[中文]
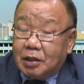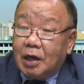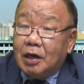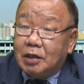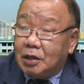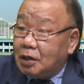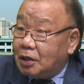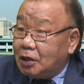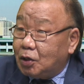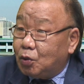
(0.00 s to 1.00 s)
当然这
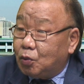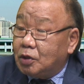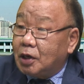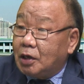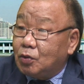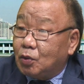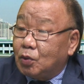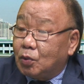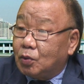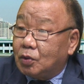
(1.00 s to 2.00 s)
里有文在寅总
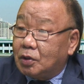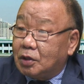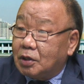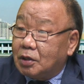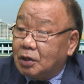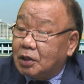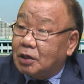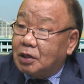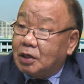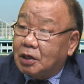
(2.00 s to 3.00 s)
统
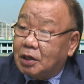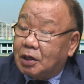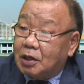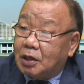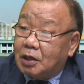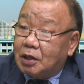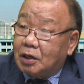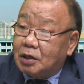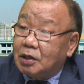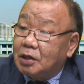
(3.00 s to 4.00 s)
跟这
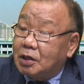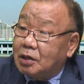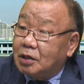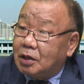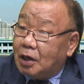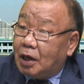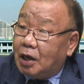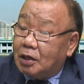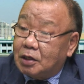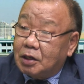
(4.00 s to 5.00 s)
个金正恩
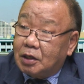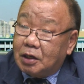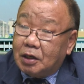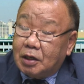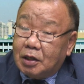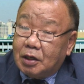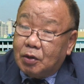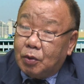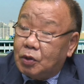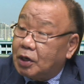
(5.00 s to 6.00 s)
啊，这个
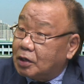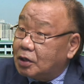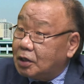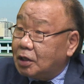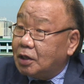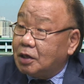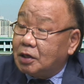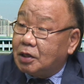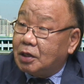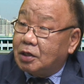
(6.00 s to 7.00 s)
委员长之间的一
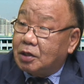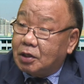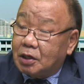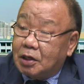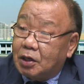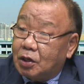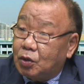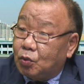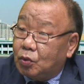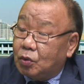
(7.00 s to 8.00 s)
些这个
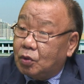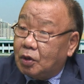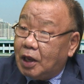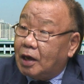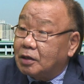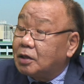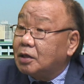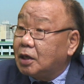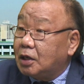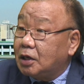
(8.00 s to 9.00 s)
有2
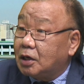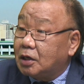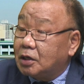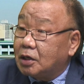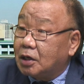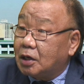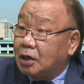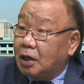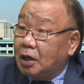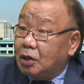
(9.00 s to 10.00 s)
次的一个这
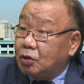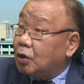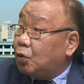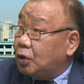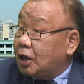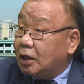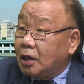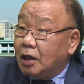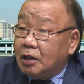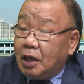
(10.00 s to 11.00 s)
个首脑会谈，
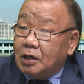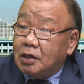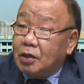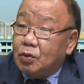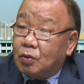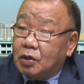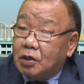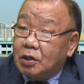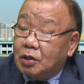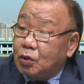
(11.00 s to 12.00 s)
但是呢，总
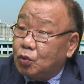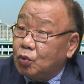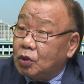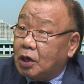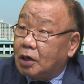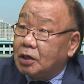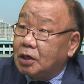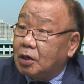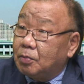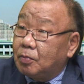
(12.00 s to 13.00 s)
是呢就促成了
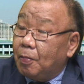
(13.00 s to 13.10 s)
这个